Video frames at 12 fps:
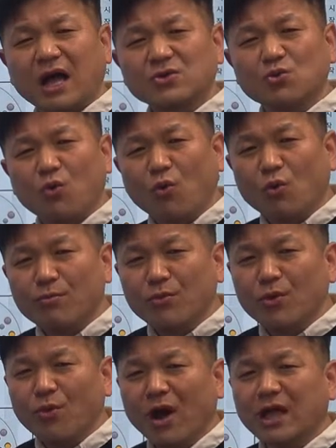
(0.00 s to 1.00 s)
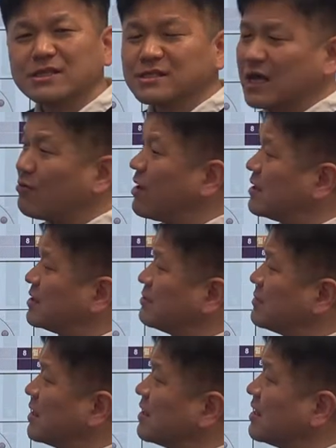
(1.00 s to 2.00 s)
아주 오묘한 상황을
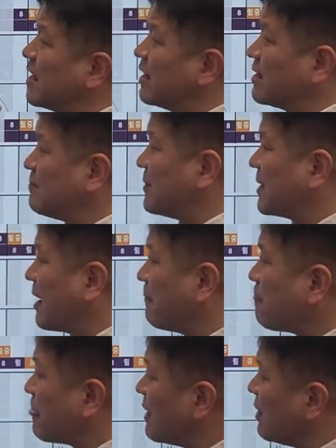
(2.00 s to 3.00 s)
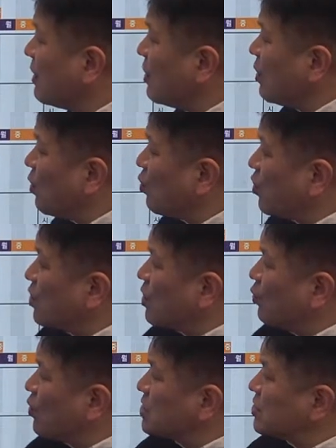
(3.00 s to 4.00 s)
좀 이해를 해야 됩니다.
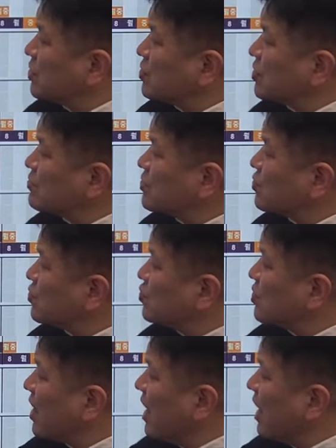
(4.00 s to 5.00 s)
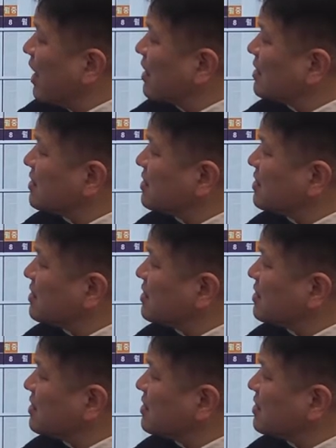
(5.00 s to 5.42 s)
고려대 원서 접수가